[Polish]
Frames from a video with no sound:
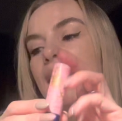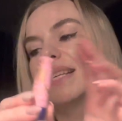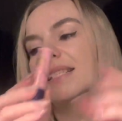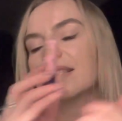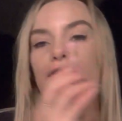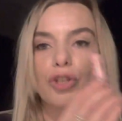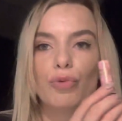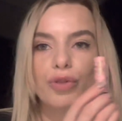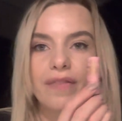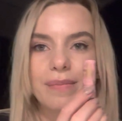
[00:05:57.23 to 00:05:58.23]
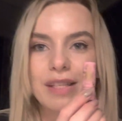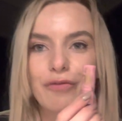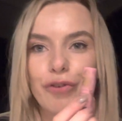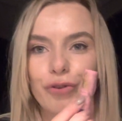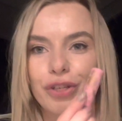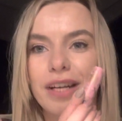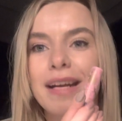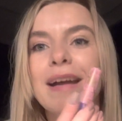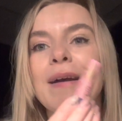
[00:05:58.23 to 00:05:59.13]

Ja zazwyczaj używam z Yves Rocher,